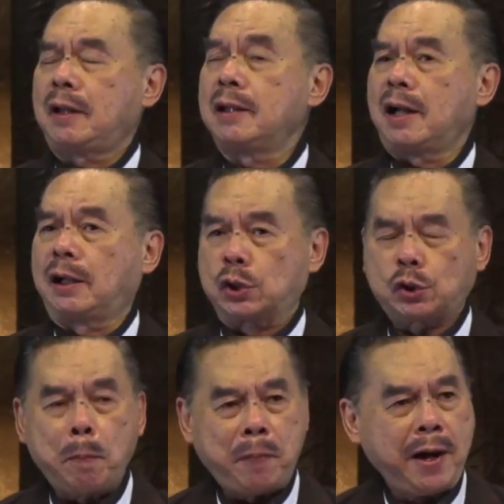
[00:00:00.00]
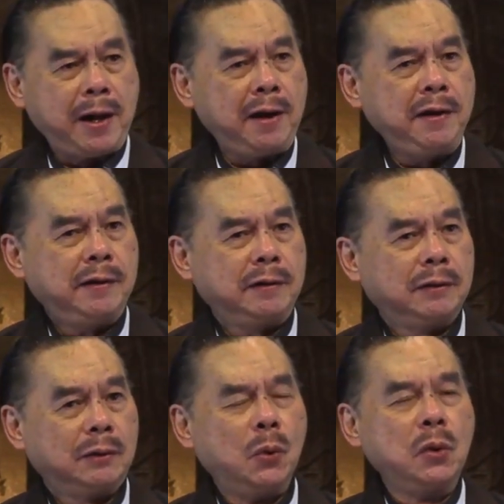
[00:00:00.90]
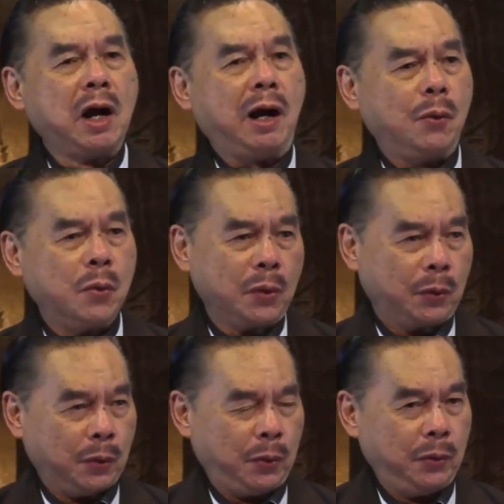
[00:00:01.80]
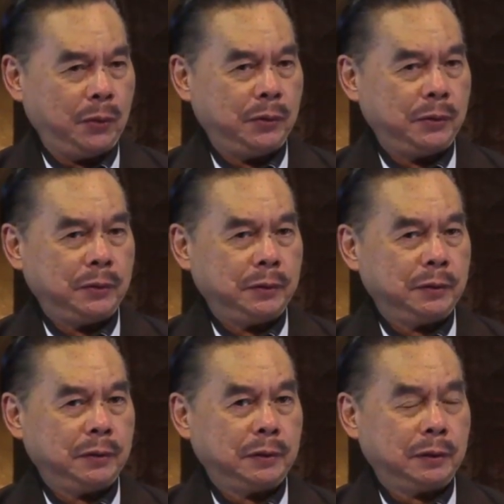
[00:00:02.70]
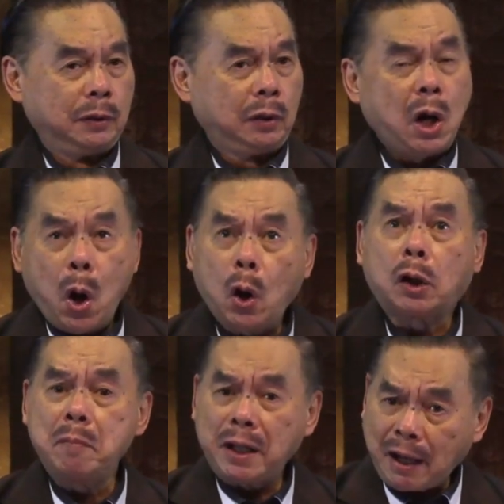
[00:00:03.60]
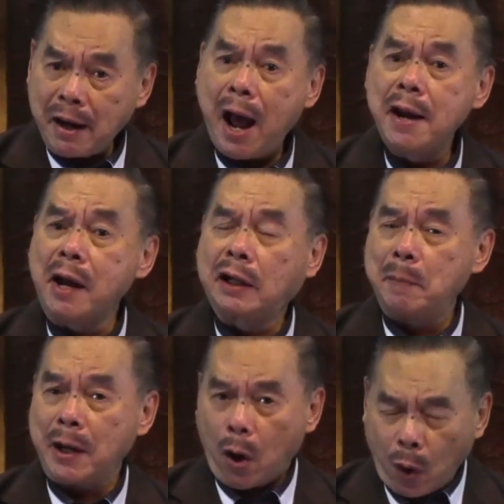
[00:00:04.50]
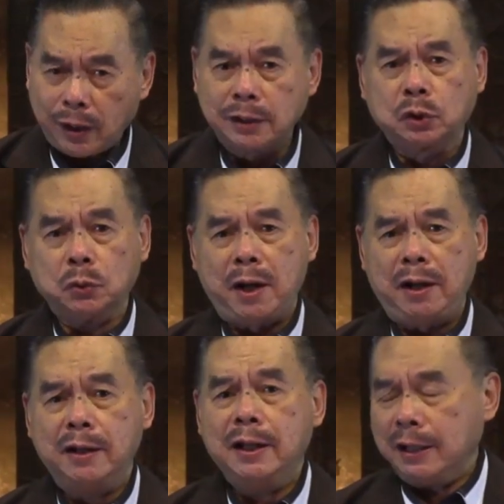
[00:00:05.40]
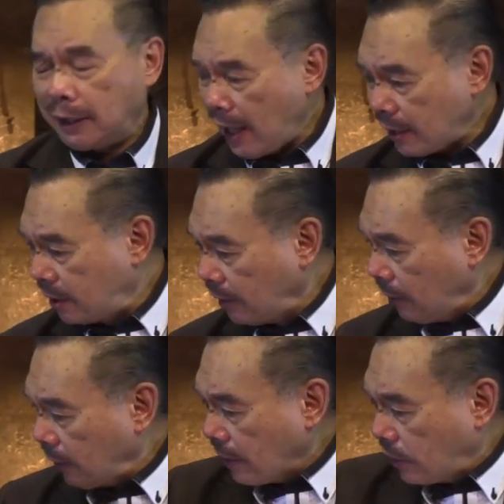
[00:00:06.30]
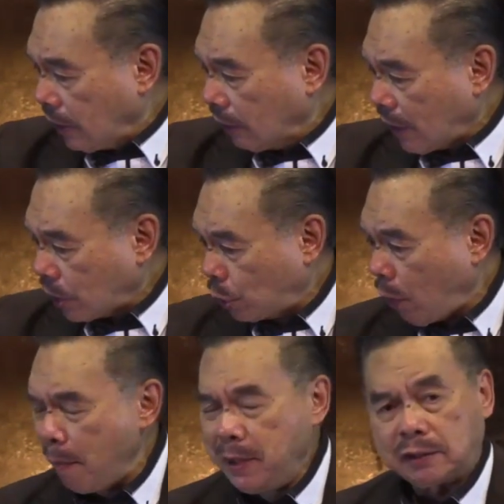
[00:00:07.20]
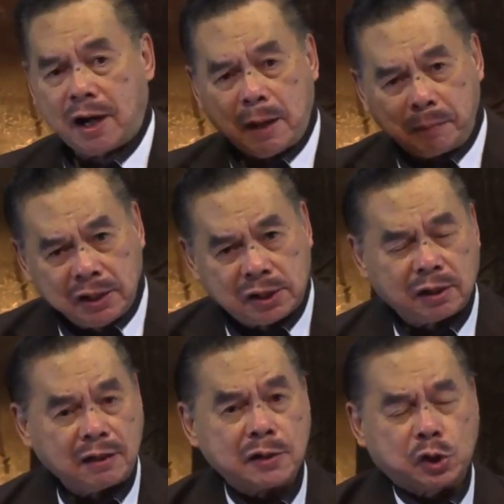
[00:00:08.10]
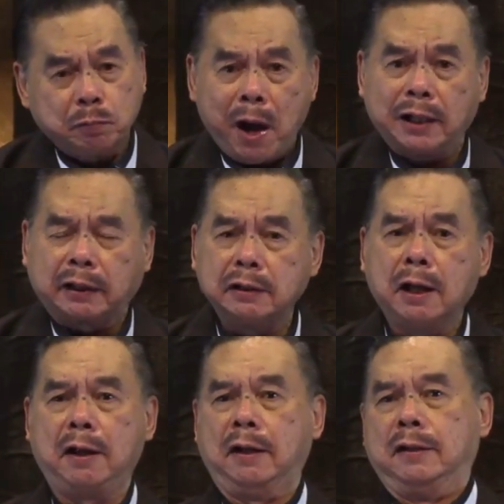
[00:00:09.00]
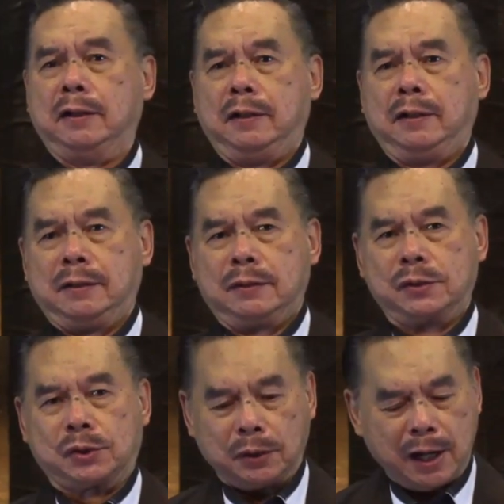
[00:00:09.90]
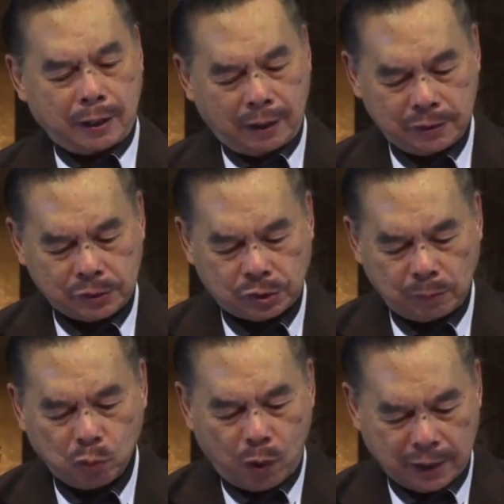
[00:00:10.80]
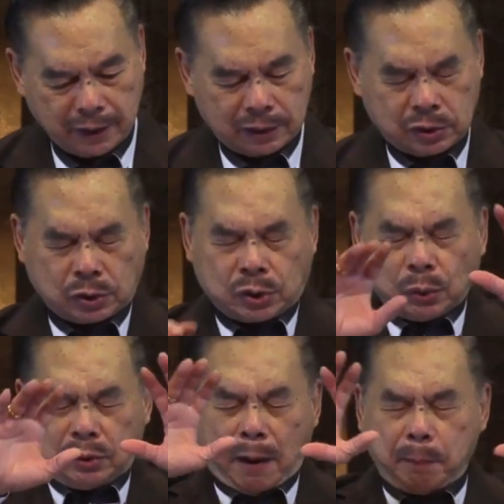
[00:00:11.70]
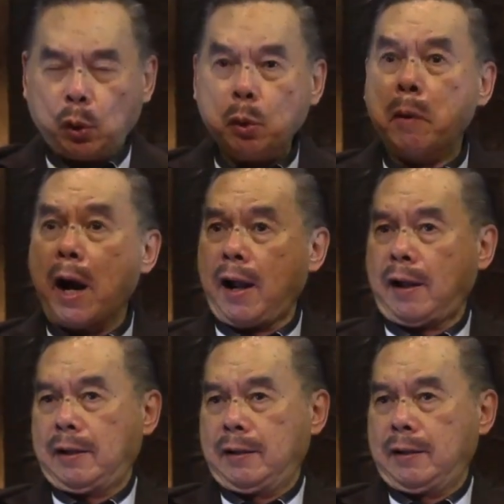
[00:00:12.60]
tata kesopanan, unggah-ungguh, kehormatan anak kepada orang tua, kasih dan cinta suami terhadap istri dan sebaliknya. Saudara, semuanya sudah berubah.